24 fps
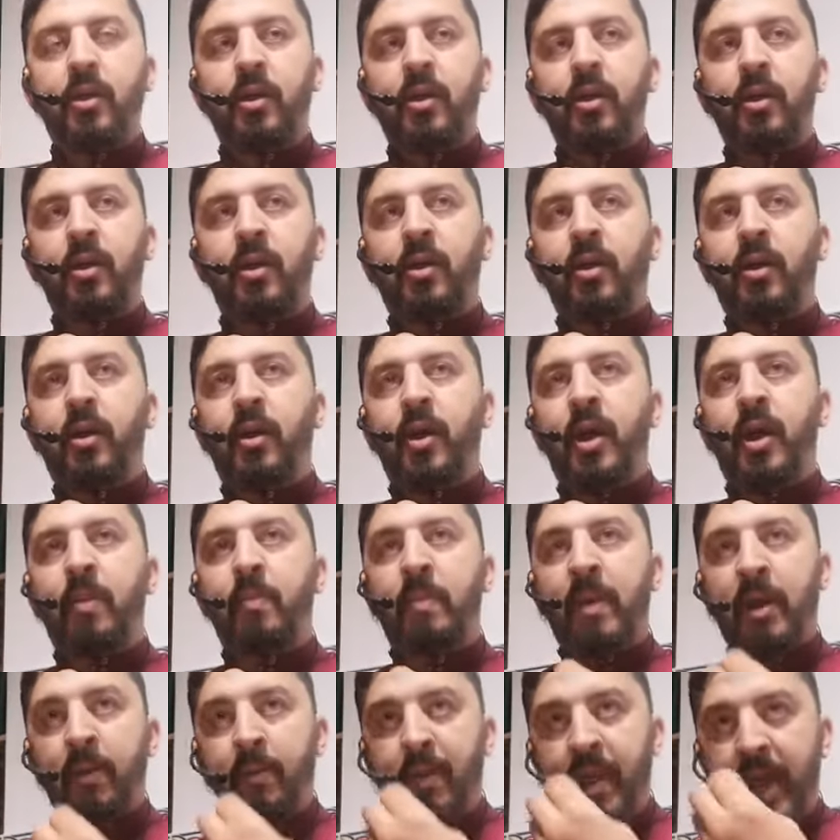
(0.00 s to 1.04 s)
آه،
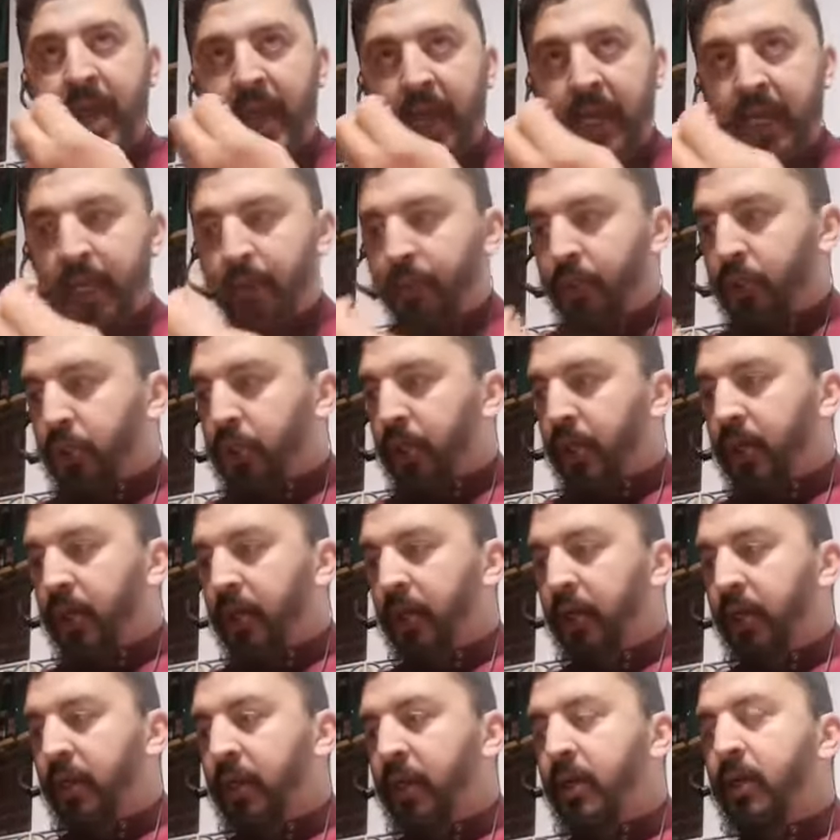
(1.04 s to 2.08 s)
أمام الأحكام
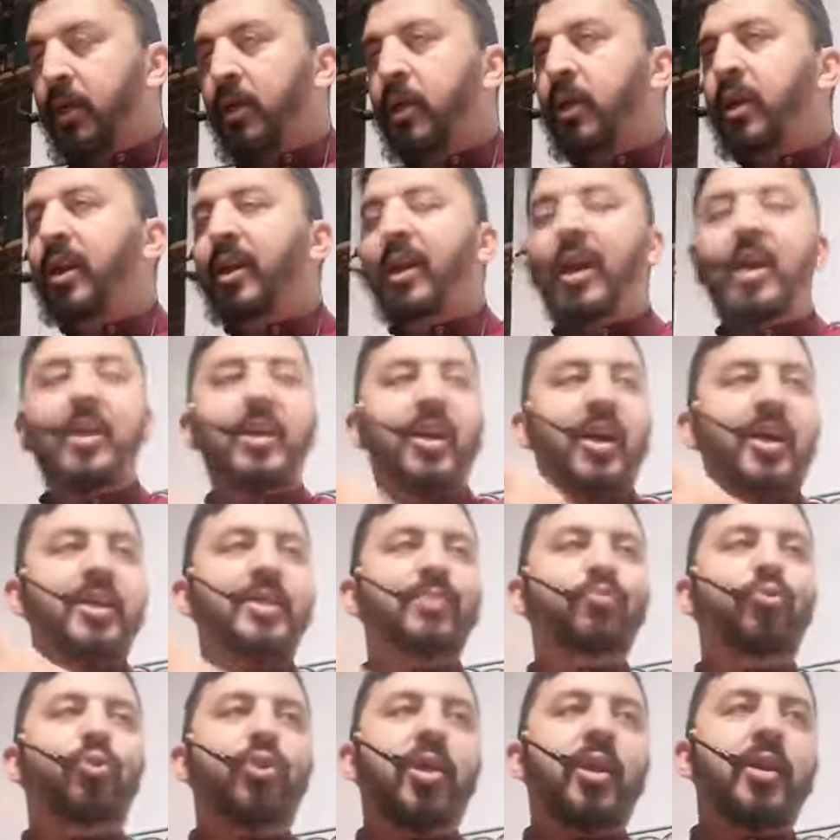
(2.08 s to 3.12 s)
الشرعية
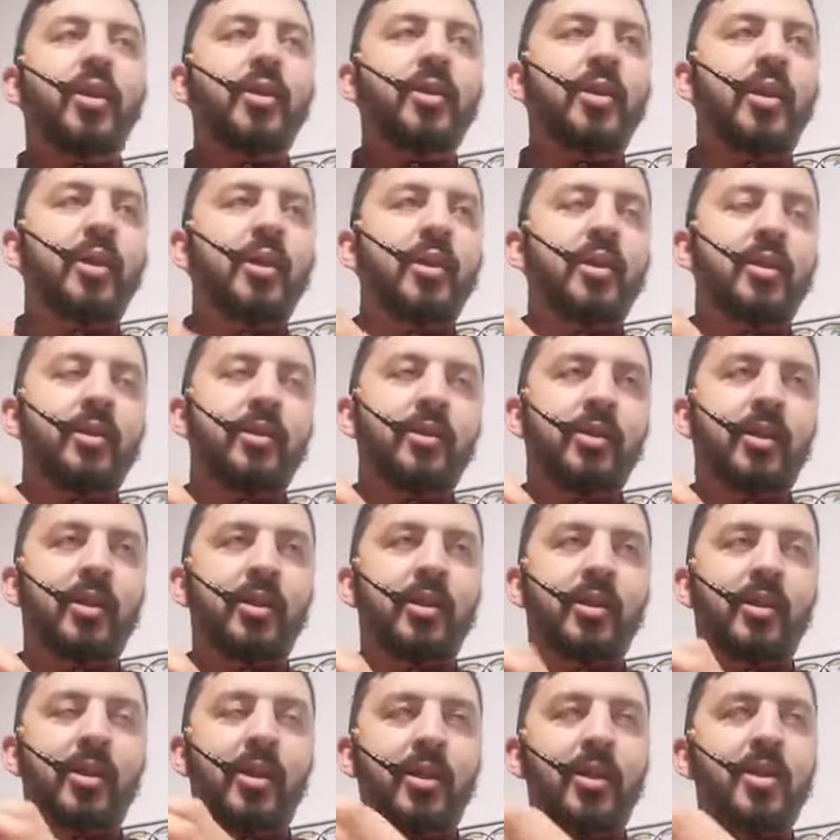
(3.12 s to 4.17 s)
كينقسموا ثلاثة ديال
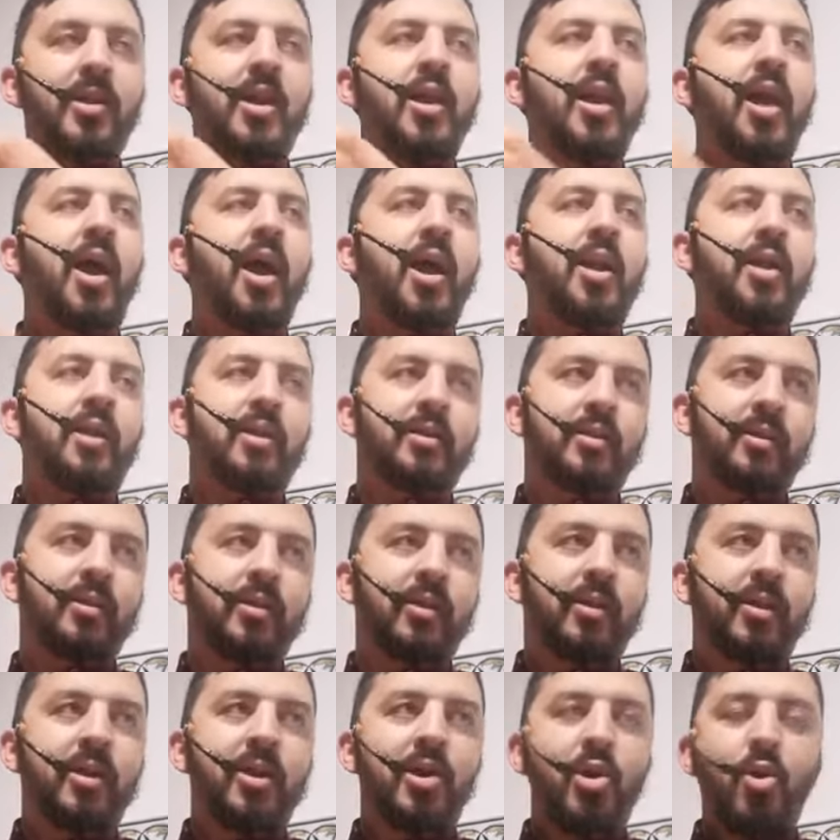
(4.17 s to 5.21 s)
ثلاثة ديال الحالات
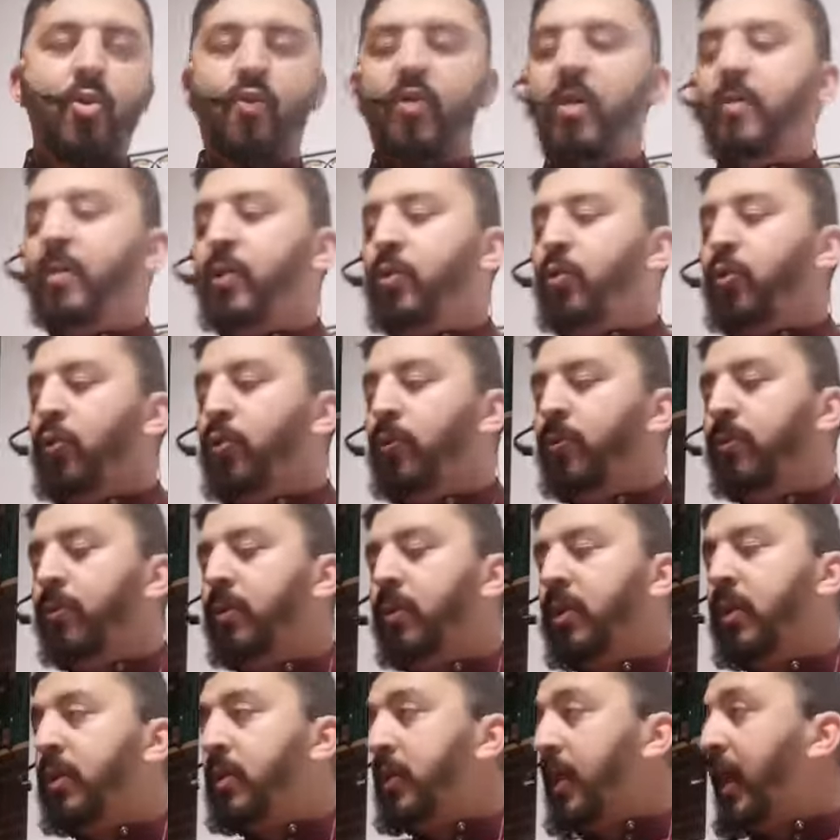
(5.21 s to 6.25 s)
فمنهم
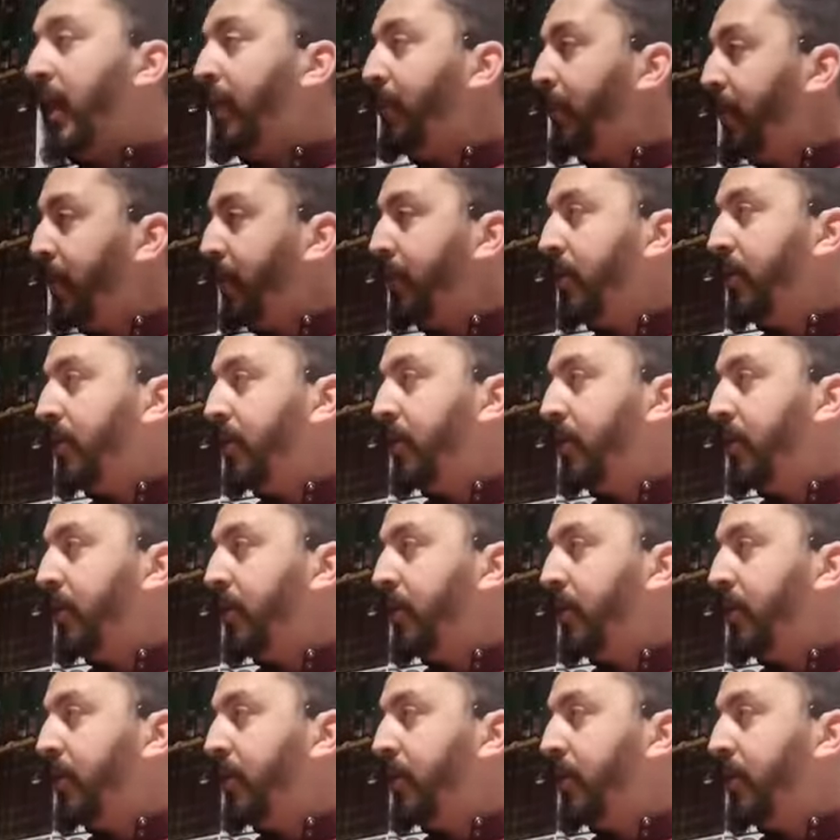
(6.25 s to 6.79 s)
صابر